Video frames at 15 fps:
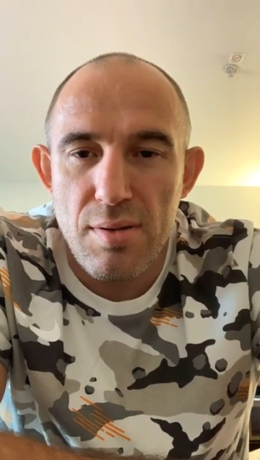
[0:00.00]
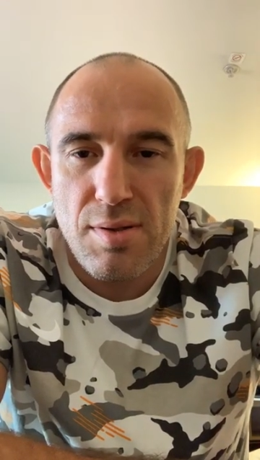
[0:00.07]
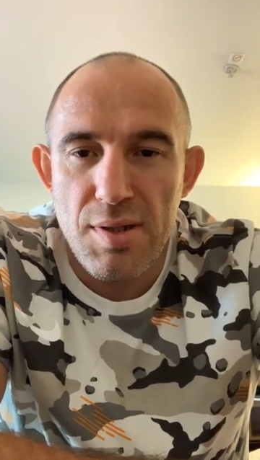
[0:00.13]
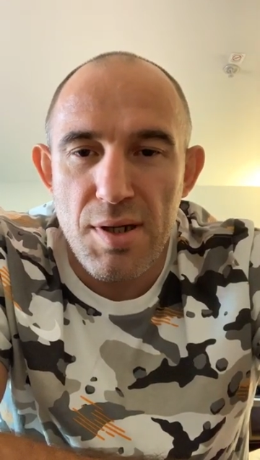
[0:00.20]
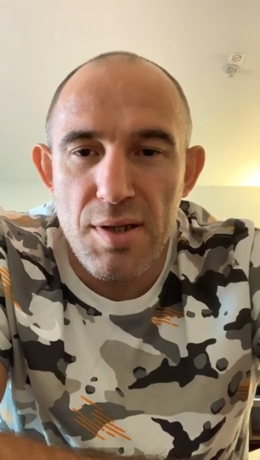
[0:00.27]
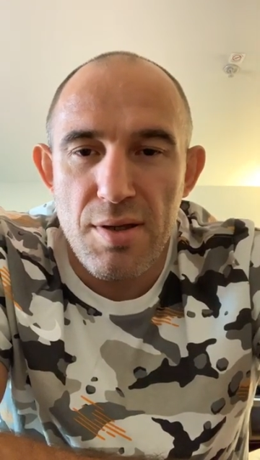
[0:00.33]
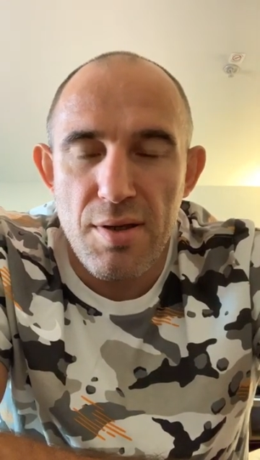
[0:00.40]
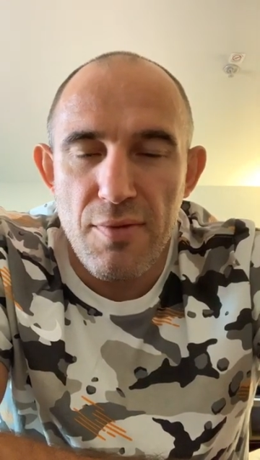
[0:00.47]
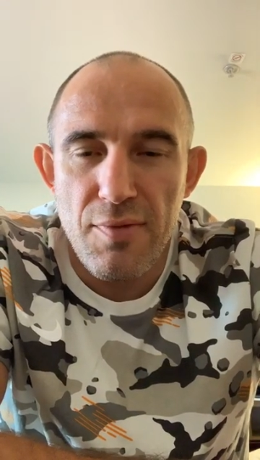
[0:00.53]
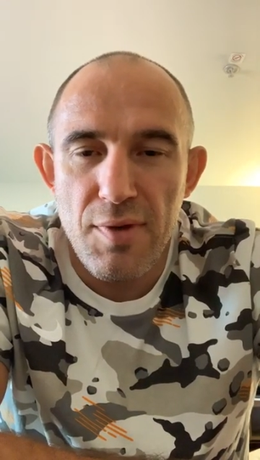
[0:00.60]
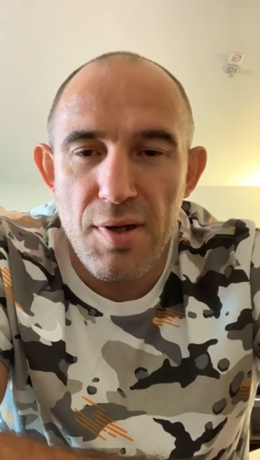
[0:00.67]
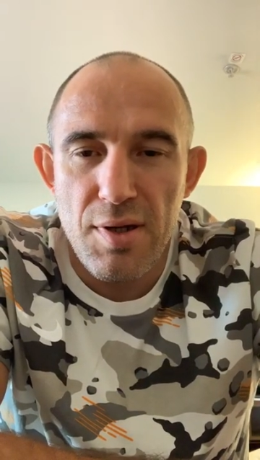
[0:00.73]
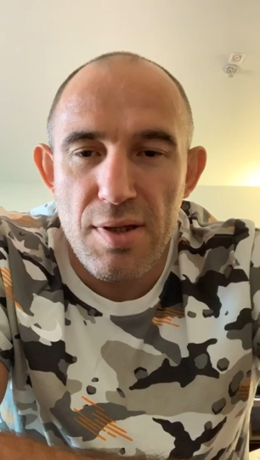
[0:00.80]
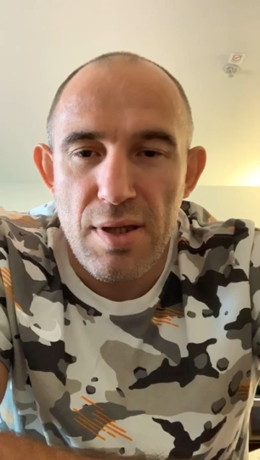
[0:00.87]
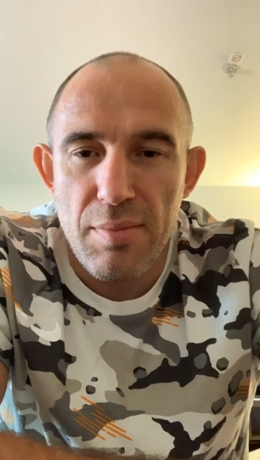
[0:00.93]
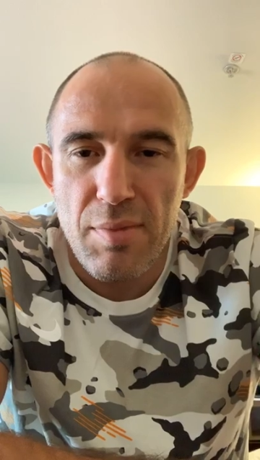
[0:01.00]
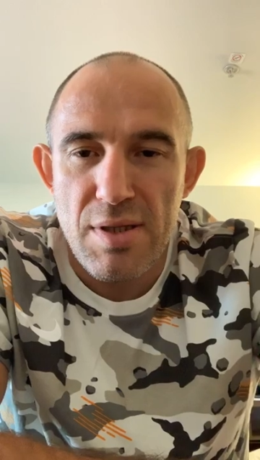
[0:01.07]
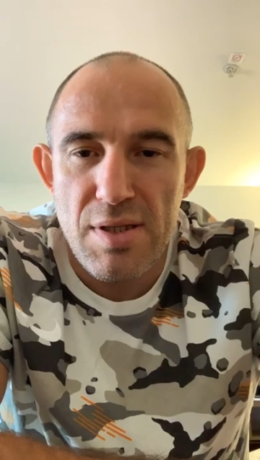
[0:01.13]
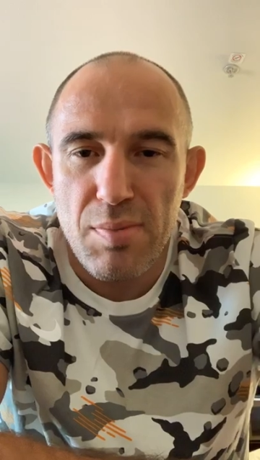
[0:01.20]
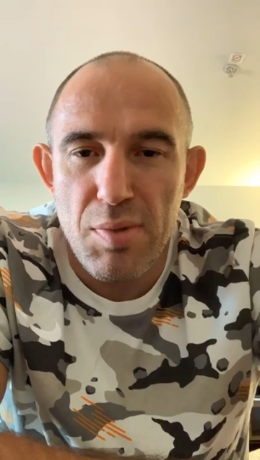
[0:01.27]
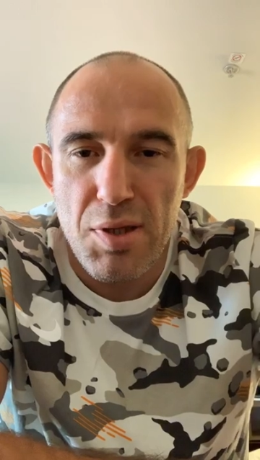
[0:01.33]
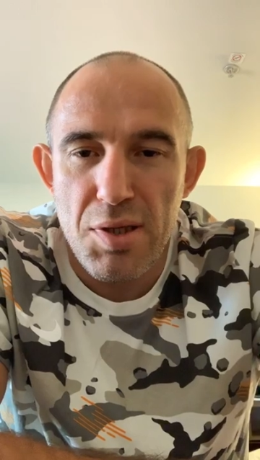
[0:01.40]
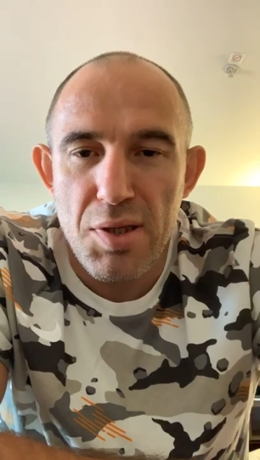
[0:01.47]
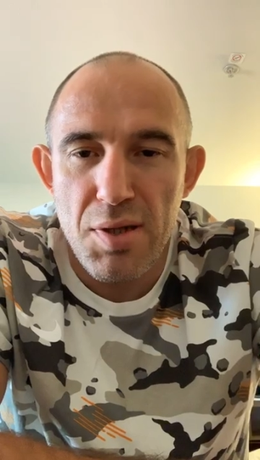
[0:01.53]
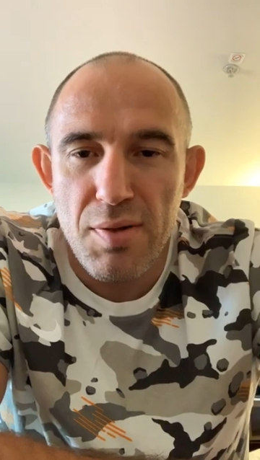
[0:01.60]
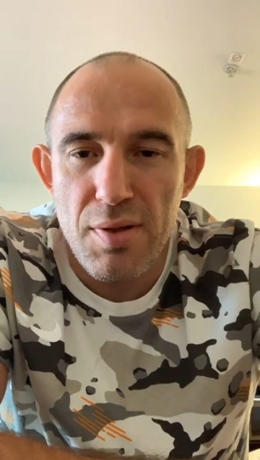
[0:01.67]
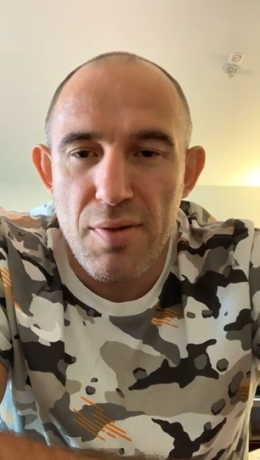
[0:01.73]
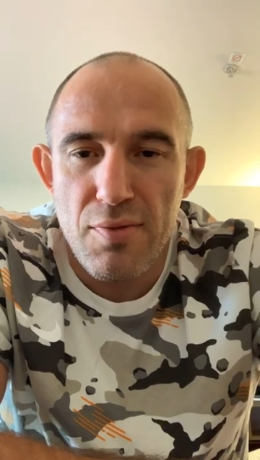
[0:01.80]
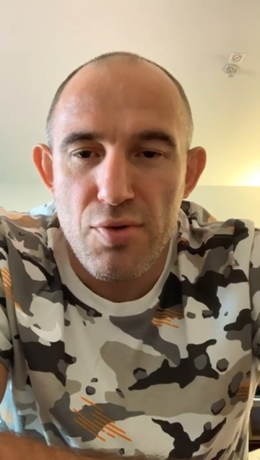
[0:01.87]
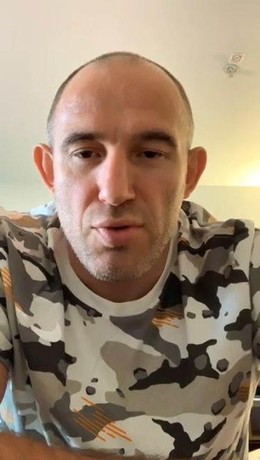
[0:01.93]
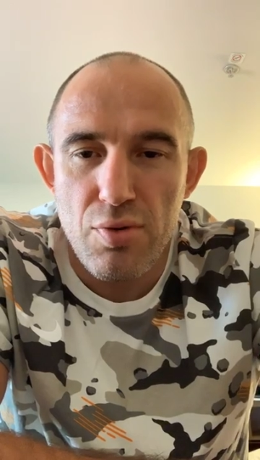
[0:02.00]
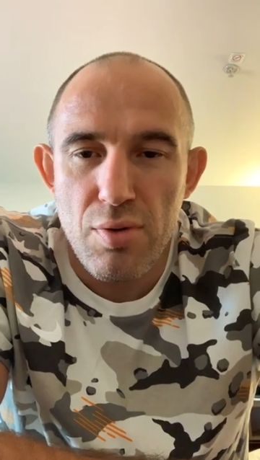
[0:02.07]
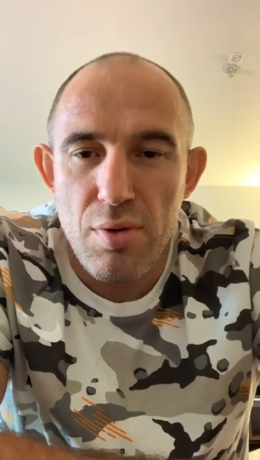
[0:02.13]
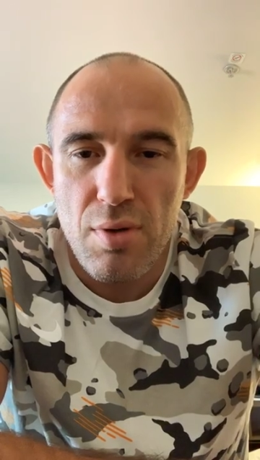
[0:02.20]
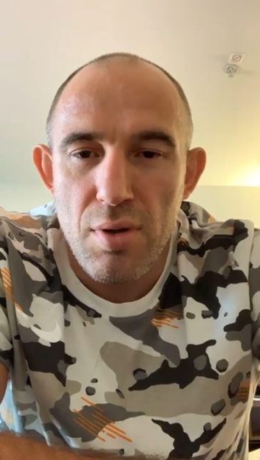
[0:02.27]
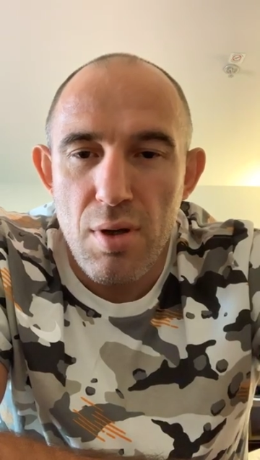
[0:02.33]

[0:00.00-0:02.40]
скрыть эфиры там или заблокировать и все.